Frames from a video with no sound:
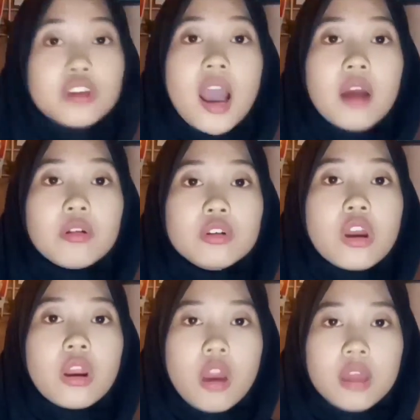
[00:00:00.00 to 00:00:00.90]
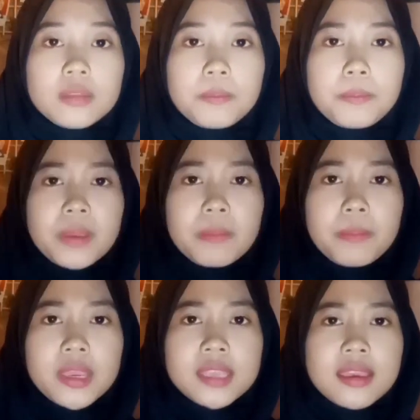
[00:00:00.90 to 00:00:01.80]
aku download
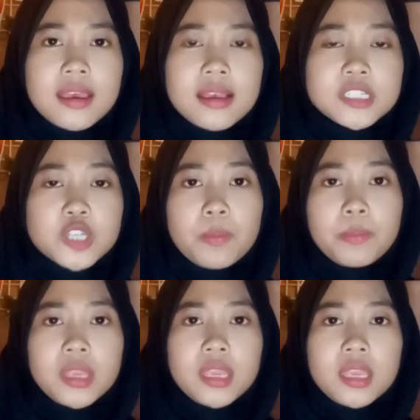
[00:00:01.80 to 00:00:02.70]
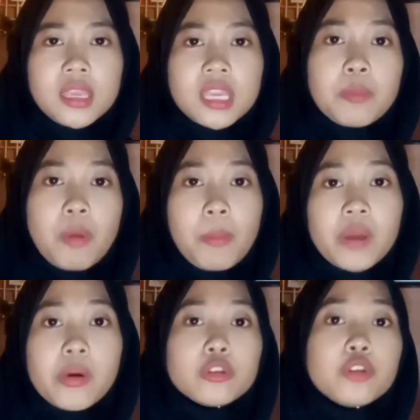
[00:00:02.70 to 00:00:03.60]
PP-nya Shopee K-pop
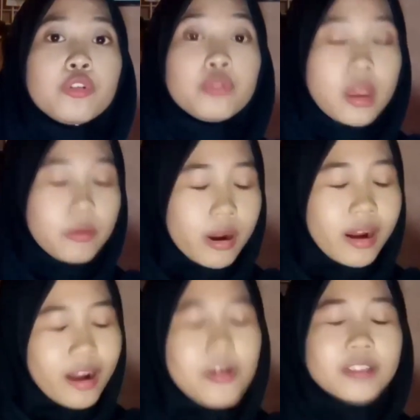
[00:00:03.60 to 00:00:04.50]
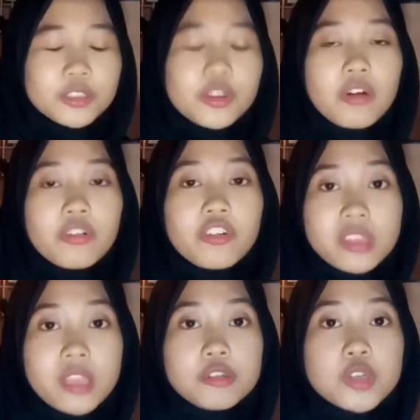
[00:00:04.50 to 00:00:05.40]
Karena waktu, karena waktu itu aku
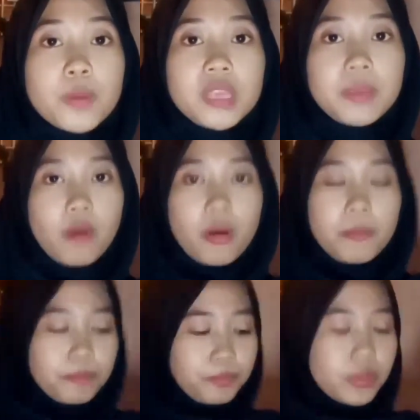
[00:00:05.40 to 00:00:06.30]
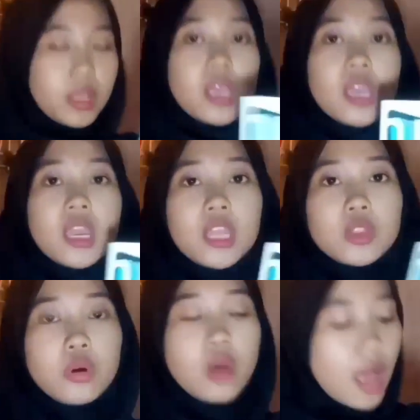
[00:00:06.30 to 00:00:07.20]
ikutnya itu Shopee K-pop
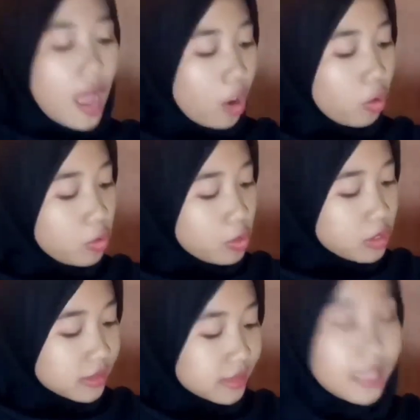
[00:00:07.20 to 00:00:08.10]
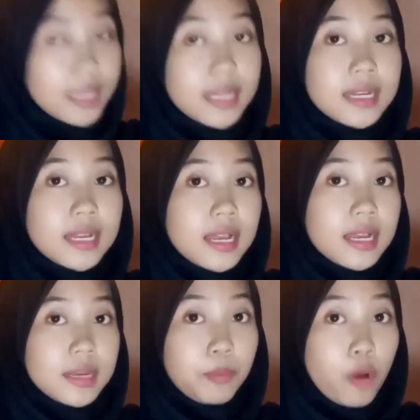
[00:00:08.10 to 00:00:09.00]
Itu aku
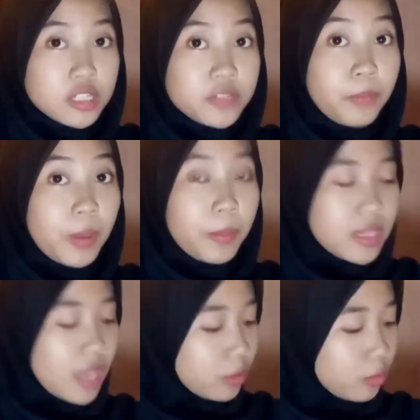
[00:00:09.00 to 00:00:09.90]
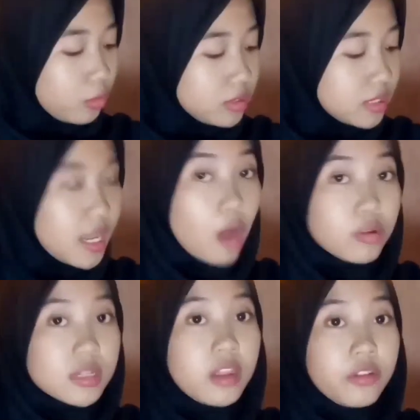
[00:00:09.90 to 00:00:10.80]
post PP-nya itu jadi
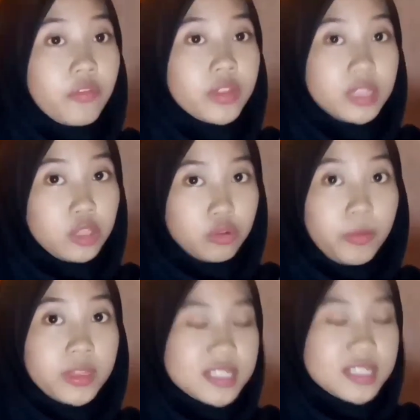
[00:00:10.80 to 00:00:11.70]
aku jadiin feed gitu feed